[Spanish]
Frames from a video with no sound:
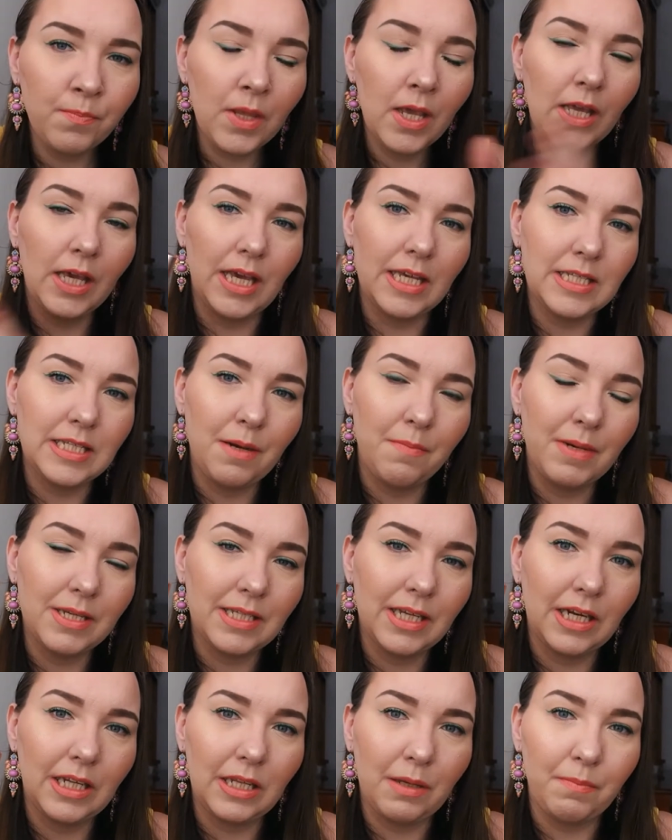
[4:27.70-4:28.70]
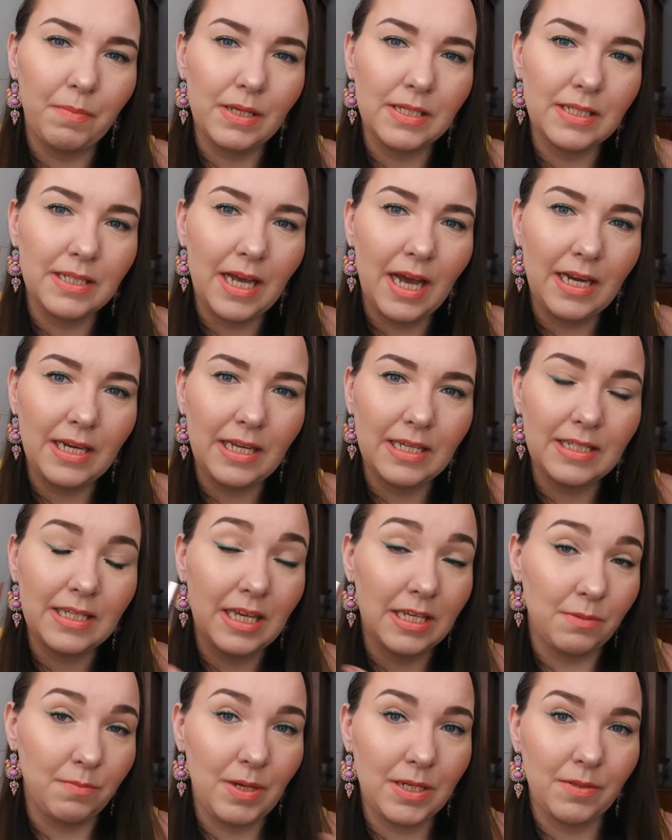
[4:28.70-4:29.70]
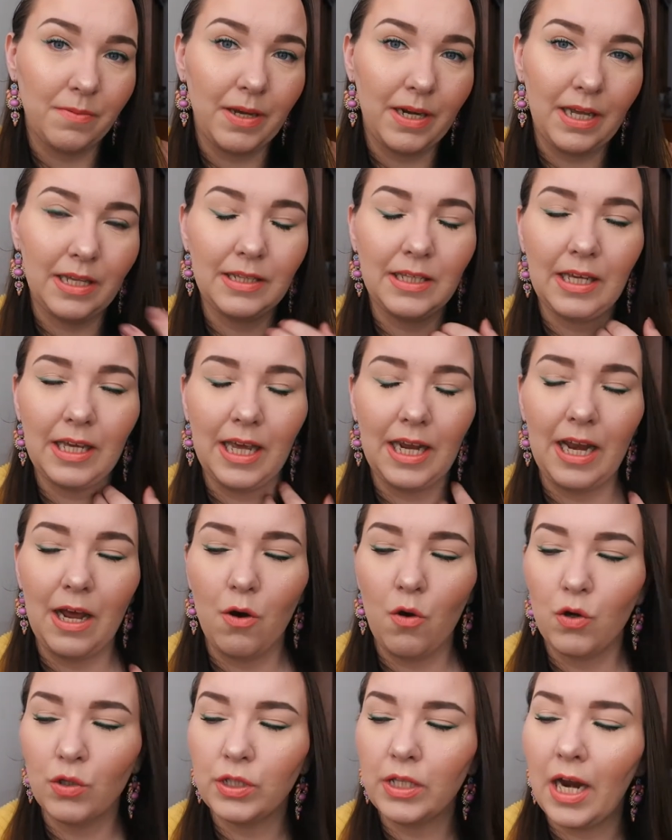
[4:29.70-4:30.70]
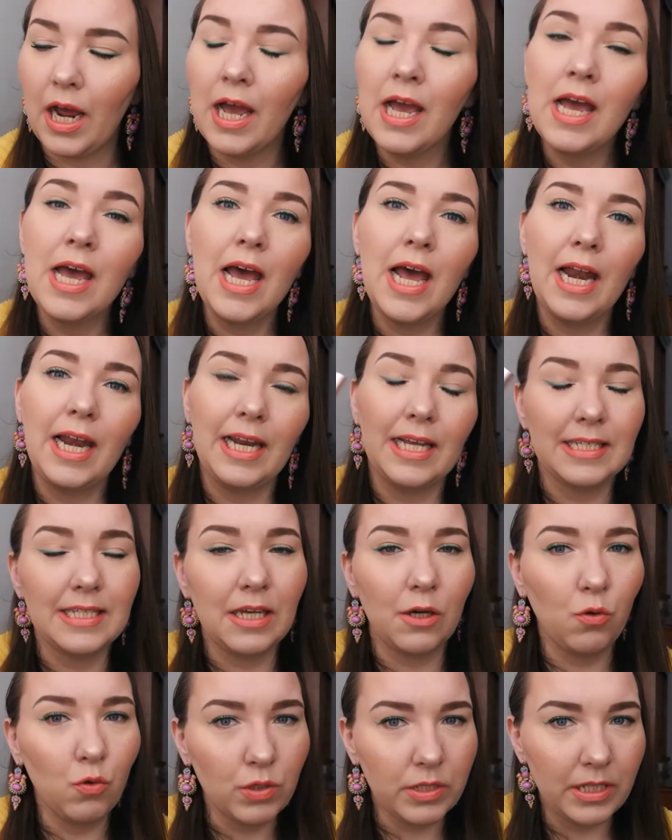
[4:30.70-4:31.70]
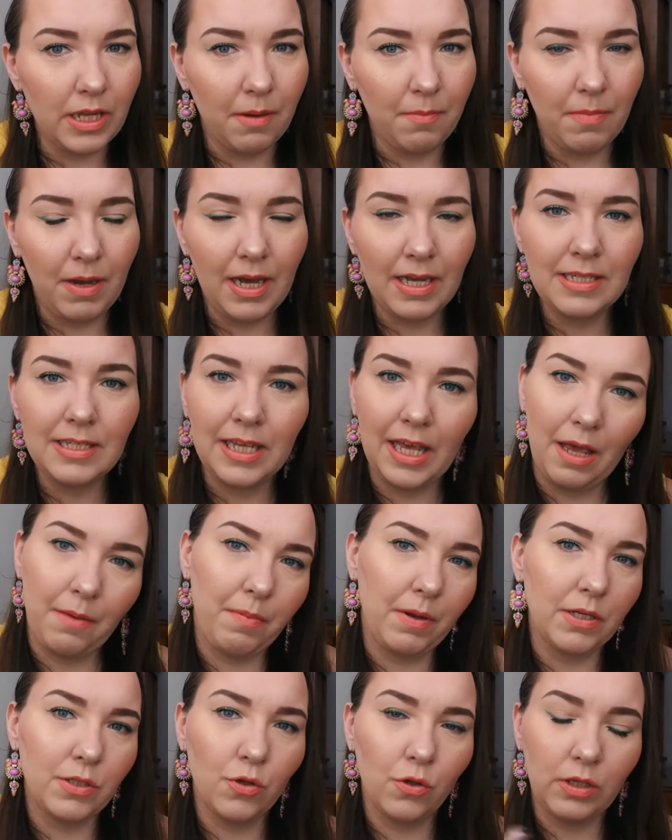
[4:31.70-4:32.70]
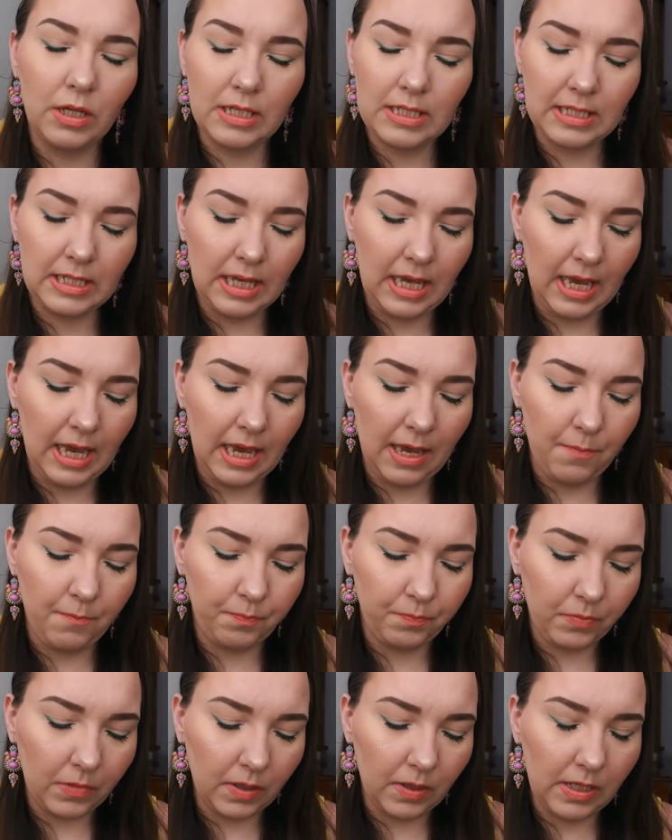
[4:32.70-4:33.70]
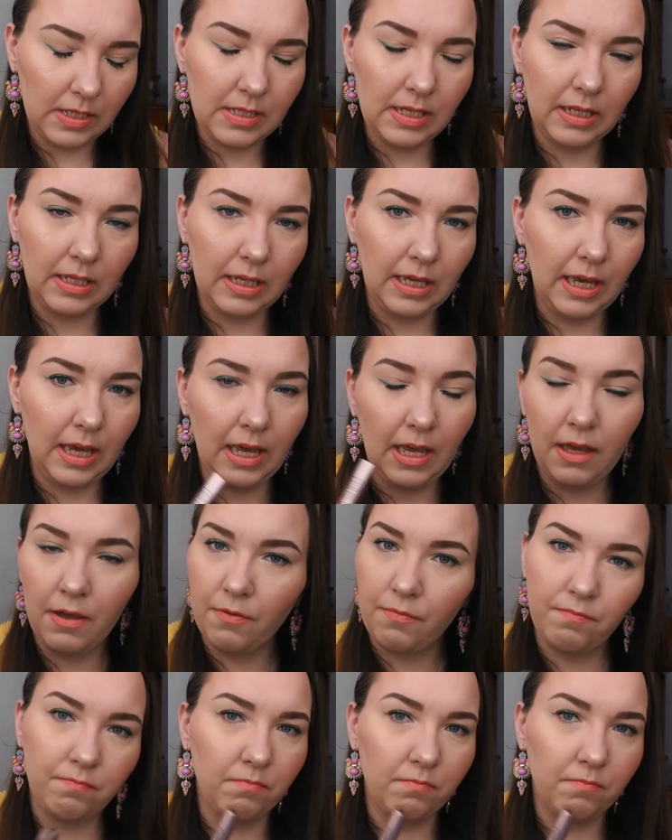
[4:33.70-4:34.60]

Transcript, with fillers: que esta máscara de pestañas que es más barata que la otra les gusta más y hay personas que dicen que,